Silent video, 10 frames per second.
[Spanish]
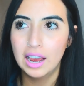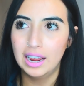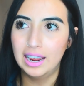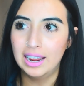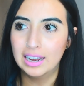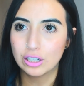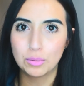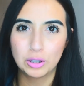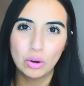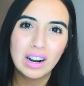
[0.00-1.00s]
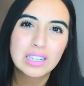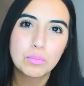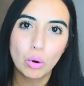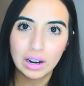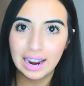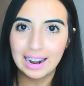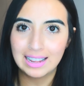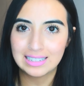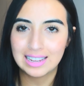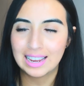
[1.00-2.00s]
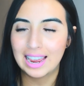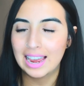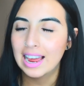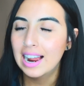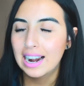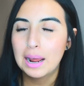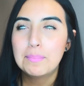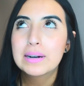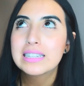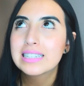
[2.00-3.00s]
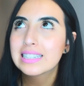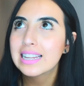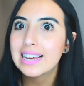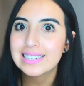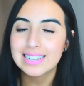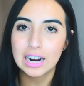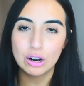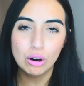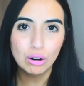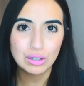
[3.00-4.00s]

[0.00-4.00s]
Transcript: eh, sobre todo las mujeres, de que la princesa, ¿no?